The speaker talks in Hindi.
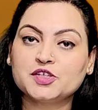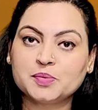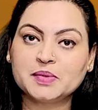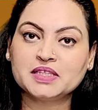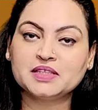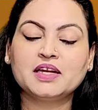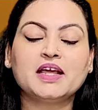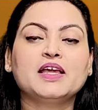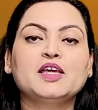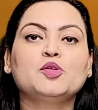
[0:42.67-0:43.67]
अष्टमी तिथि
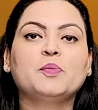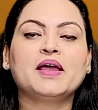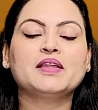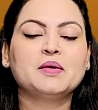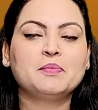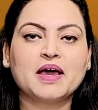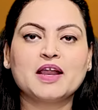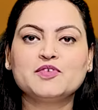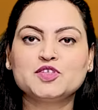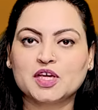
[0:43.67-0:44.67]
रहेगी दोपहर दे
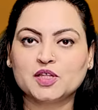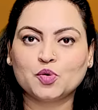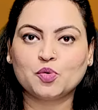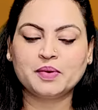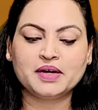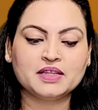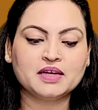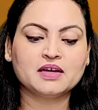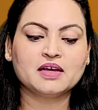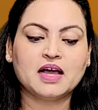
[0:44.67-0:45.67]
बारह बज के दो मिनट तक